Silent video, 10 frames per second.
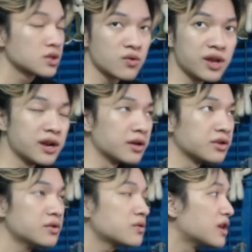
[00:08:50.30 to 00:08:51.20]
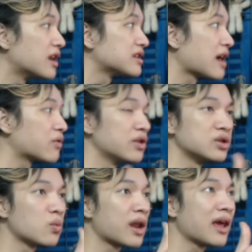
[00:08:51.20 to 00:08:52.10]
Tôi nhìn đằng trước, nhìn đằng sau, tôi nhìn
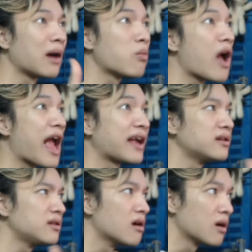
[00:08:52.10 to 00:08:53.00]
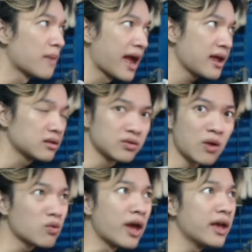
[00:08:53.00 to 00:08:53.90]
xung quanh nó không có ai hết trơn á má. Tôi
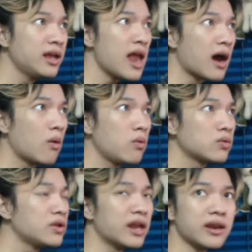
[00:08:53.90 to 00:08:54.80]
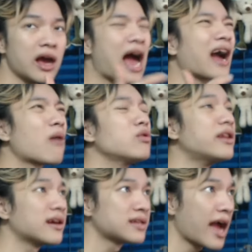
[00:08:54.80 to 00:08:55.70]
đâu có để ý đâu, tôi nhìn không có
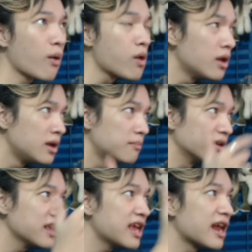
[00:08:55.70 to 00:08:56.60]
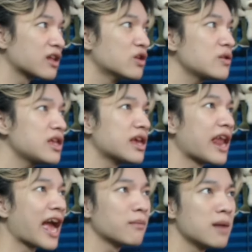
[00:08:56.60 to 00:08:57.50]
nhìn đằng sau, mình chỉ nhìn đằng trước với nhìn
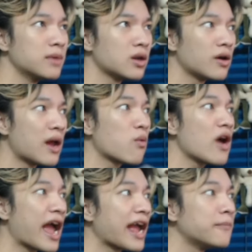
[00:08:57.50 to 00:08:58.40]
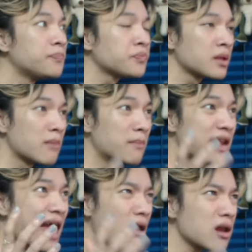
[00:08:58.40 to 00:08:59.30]
hai bên mình thôi, đâu có ai. Mà mình
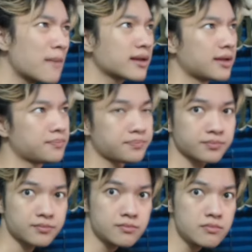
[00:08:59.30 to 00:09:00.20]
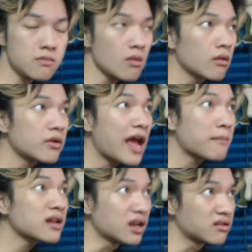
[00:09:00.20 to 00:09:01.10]
đang rất là mắc địch, tôi đang
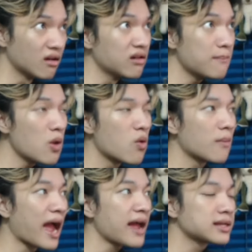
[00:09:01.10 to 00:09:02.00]
mắc địch dữ lắm luôn á má.